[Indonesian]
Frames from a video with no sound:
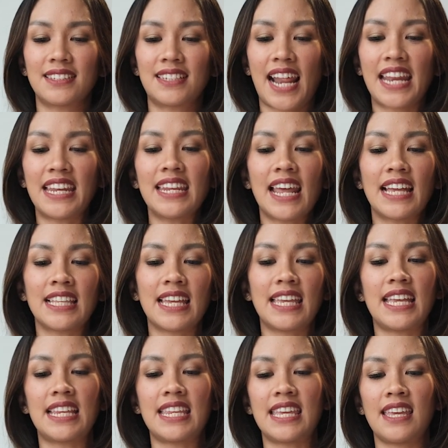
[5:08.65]
Rani nanya
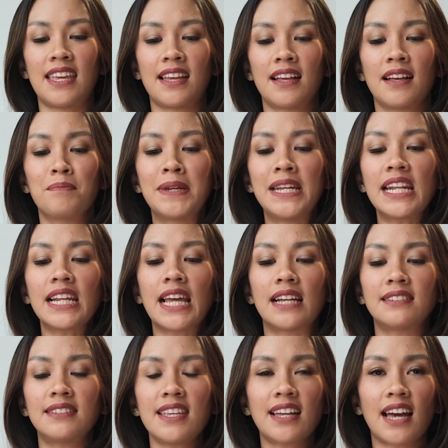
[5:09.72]
gini, bener
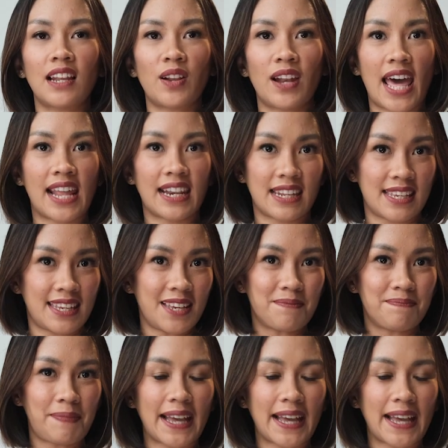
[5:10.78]
nggak sih kalau lari